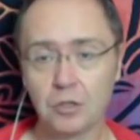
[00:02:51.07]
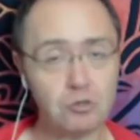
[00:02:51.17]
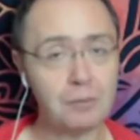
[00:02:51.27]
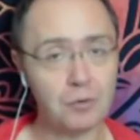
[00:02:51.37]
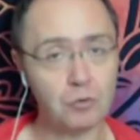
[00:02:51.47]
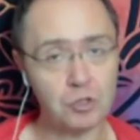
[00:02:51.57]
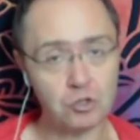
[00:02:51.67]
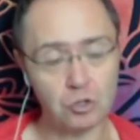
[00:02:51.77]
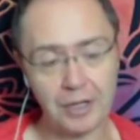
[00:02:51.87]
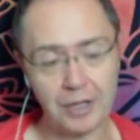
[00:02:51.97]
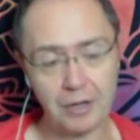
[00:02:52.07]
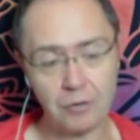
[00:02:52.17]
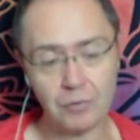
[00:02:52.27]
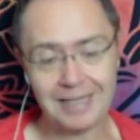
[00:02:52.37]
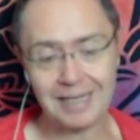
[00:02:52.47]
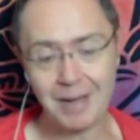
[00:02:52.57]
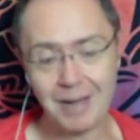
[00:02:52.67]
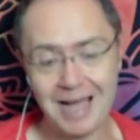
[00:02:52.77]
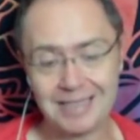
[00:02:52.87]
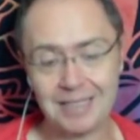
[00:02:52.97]
Questa è, una delle
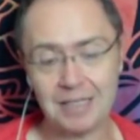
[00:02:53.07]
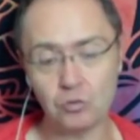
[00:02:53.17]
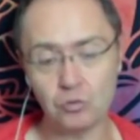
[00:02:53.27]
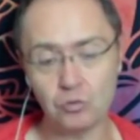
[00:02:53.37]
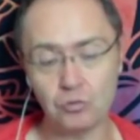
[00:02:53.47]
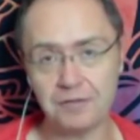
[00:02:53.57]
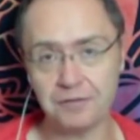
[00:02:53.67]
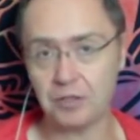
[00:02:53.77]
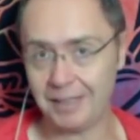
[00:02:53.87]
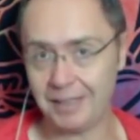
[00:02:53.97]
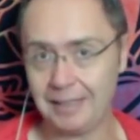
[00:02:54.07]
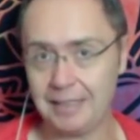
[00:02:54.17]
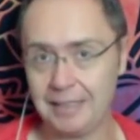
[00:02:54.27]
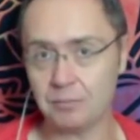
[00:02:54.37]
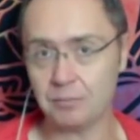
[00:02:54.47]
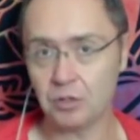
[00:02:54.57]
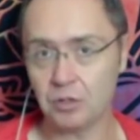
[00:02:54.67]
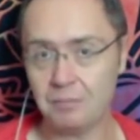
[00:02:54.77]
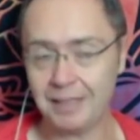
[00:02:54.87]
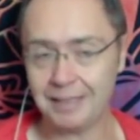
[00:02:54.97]
basi su cui si fonda il mentalismo.
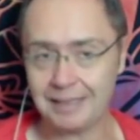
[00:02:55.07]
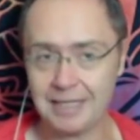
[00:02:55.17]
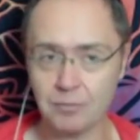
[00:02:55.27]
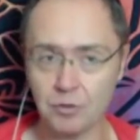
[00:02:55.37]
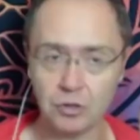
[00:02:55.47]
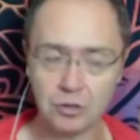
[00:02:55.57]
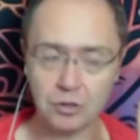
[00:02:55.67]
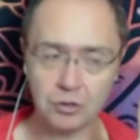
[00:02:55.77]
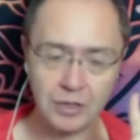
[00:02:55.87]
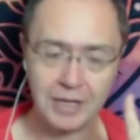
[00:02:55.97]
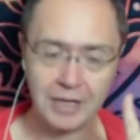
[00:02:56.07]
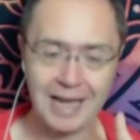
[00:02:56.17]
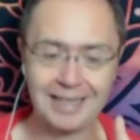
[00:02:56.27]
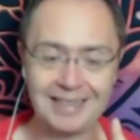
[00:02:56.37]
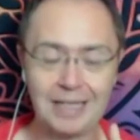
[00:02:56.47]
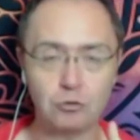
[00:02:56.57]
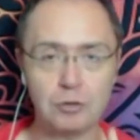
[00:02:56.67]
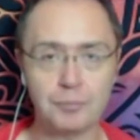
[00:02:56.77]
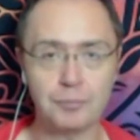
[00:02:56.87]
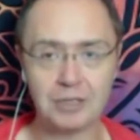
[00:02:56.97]
Il mentalismo non è tanto
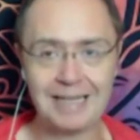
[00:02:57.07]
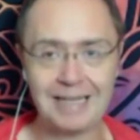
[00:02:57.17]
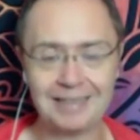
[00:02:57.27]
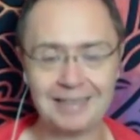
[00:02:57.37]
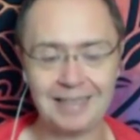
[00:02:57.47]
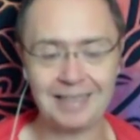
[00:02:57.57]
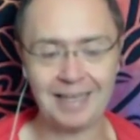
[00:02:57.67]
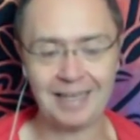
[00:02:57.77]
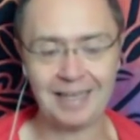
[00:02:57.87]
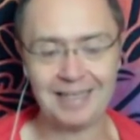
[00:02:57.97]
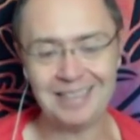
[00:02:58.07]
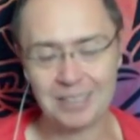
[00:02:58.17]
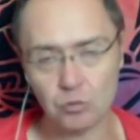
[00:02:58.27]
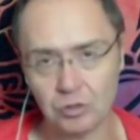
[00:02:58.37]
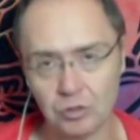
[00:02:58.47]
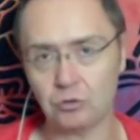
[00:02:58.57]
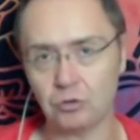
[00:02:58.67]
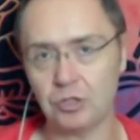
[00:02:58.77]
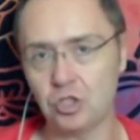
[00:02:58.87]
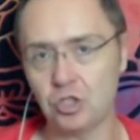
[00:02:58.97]
importante il
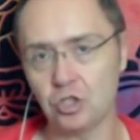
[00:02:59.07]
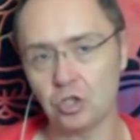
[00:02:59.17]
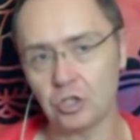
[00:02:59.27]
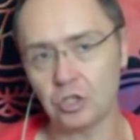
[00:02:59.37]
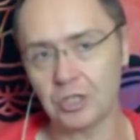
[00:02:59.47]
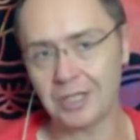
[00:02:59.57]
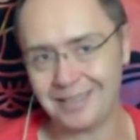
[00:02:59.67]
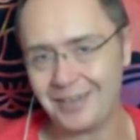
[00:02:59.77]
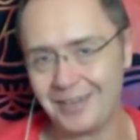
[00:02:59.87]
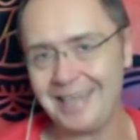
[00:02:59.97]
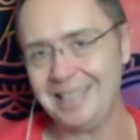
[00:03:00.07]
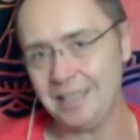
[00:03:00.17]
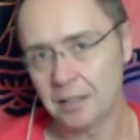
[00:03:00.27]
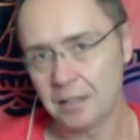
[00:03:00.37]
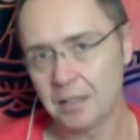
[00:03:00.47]
risultato del gioco che ti fa lì,